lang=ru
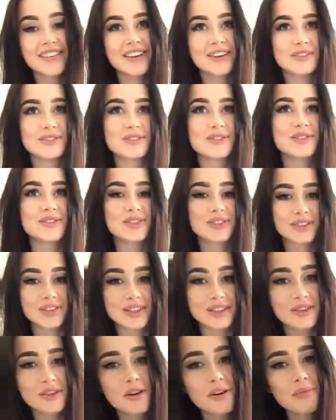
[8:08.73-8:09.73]
У меня очень
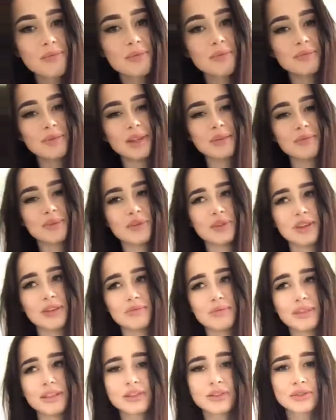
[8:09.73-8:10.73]
высокий лоб, мне многие
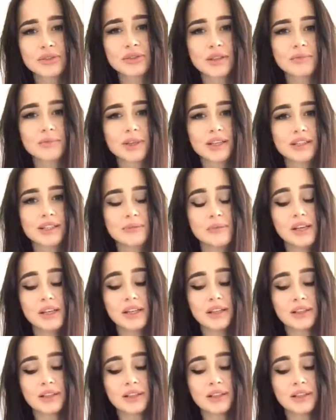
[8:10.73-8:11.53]
пишут об этом.